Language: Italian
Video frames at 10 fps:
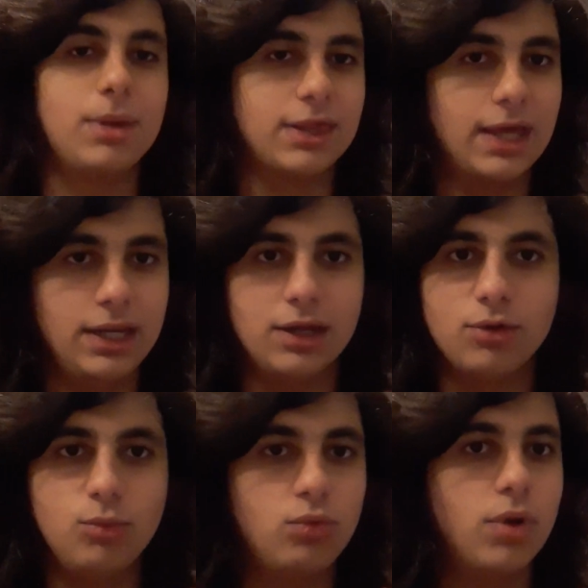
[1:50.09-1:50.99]
mascherine
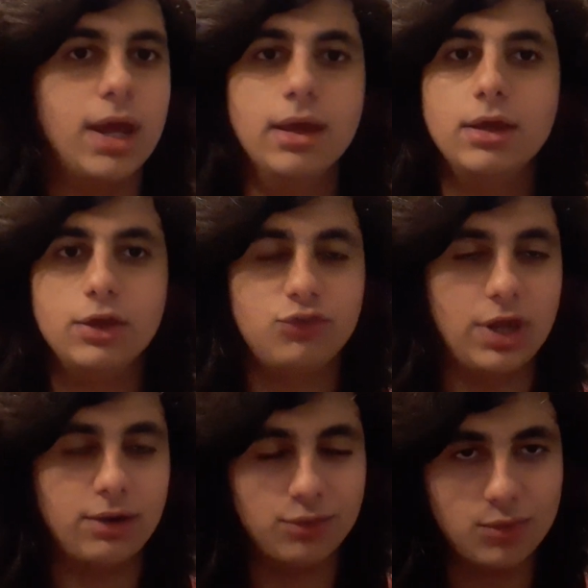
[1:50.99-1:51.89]
comunque
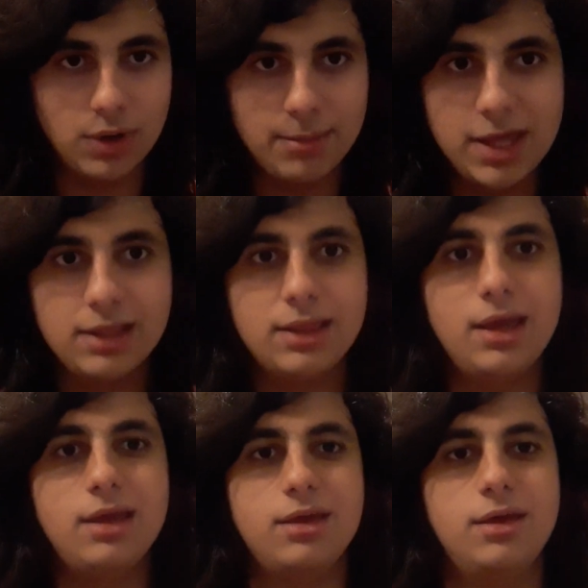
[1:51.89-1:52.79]
c'erano sicuramente,